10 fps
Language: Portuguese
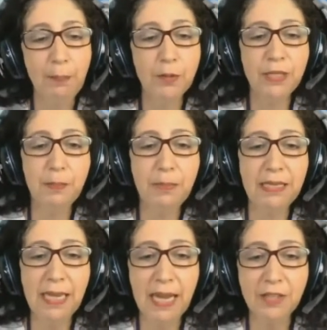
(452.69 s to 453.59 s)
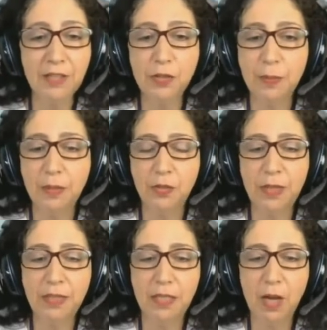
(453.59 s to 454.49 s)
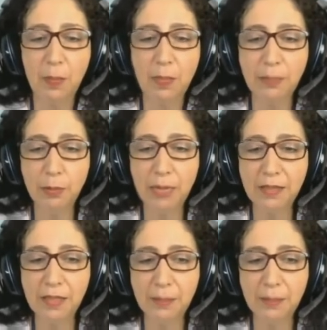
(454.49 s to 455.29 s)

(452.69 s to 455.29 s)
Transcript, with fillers: A possibilidade de, de material manipulado